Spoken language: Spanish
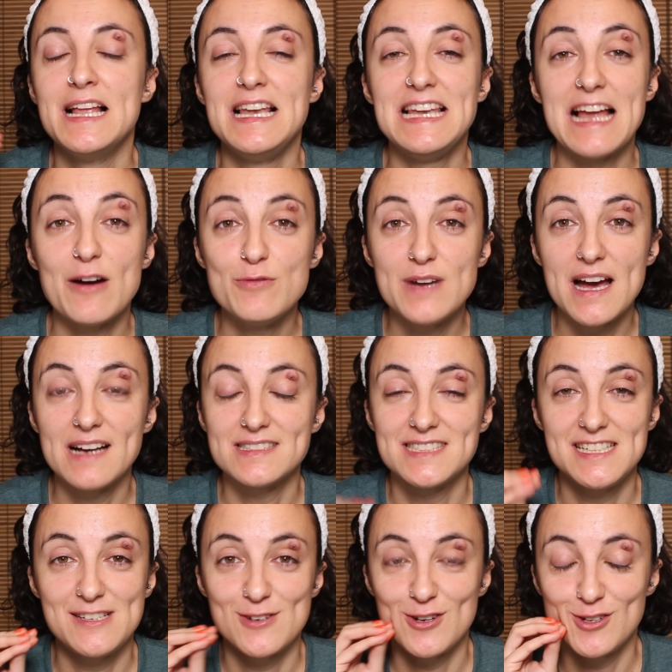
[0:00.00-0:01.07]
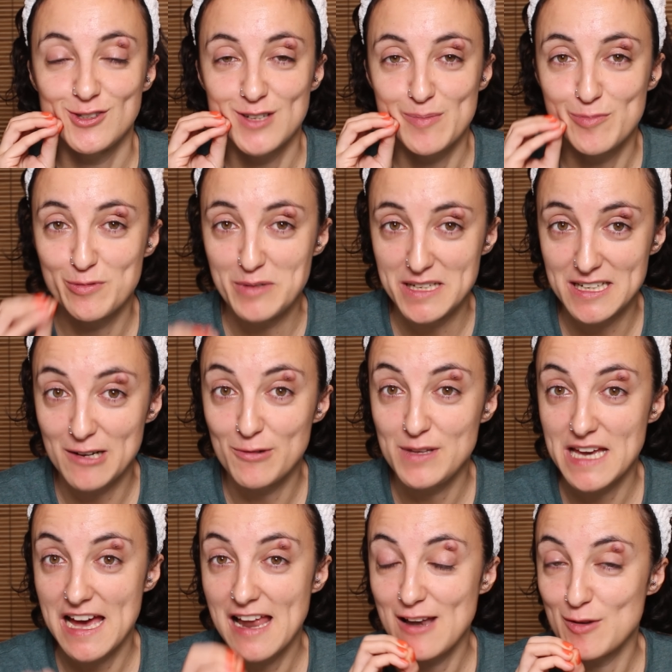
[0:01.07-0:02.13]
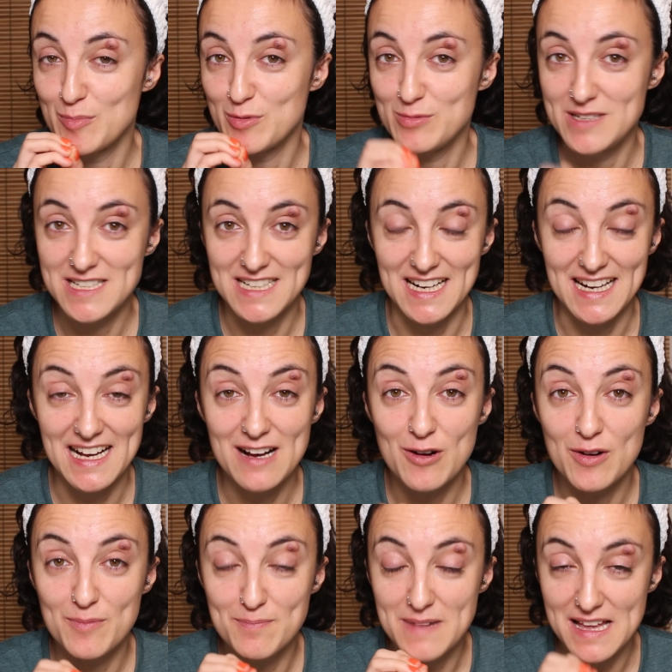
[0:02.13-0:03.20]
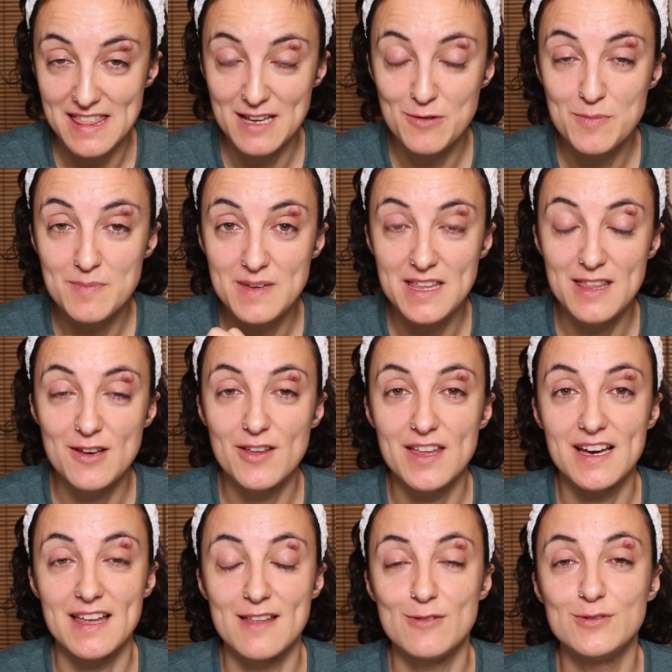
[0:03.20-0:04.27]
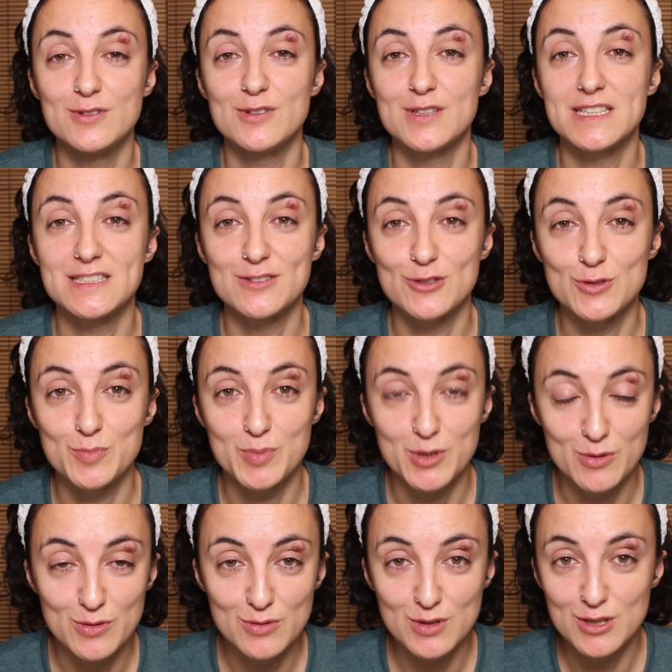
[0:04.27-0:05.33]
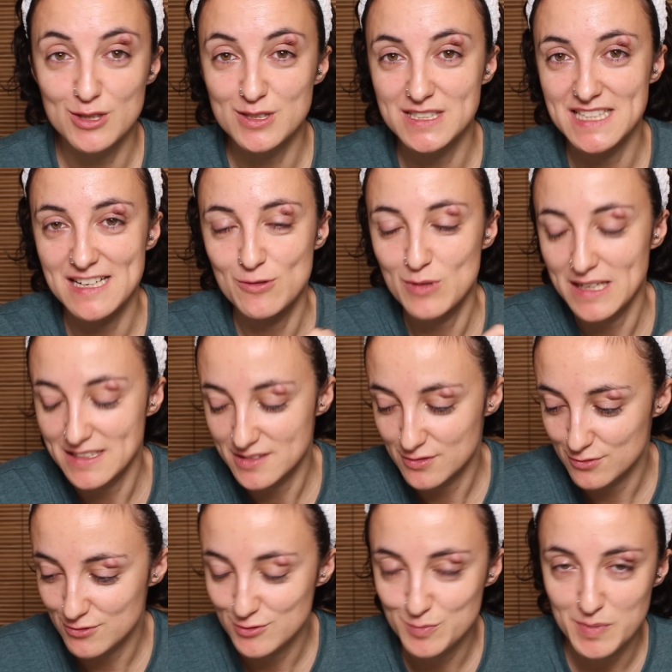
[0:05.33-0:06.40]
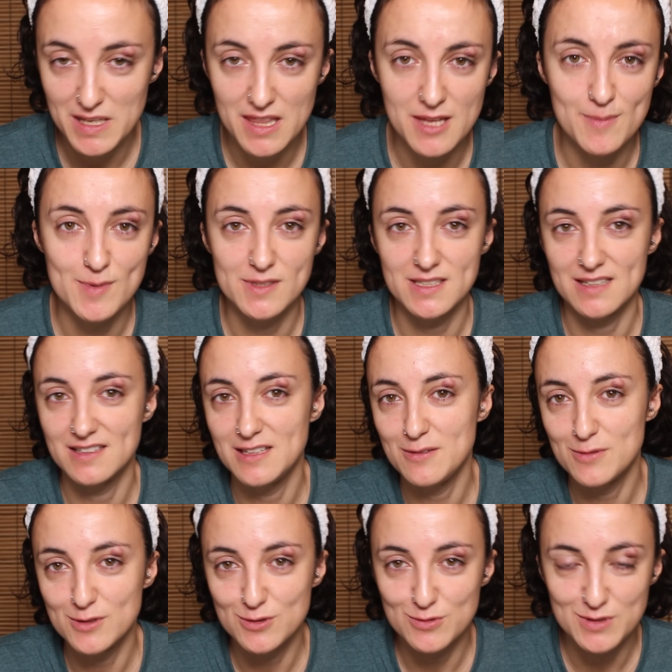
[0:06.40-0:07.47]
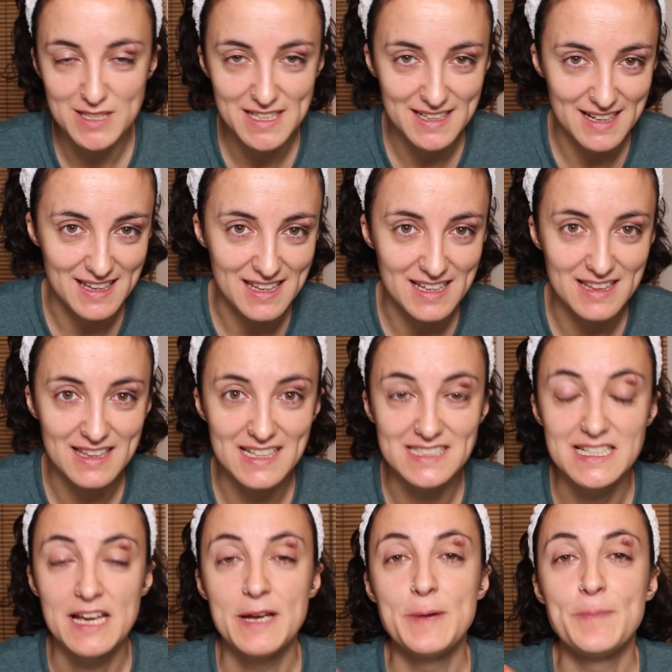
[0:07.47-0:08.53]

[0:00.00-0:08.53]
Laura, si no lo ha publicado ya, lo publicará, va a hacer un vídeo de cada uno de estos productos, de cuáles son sus principios activos, sus ingredientes,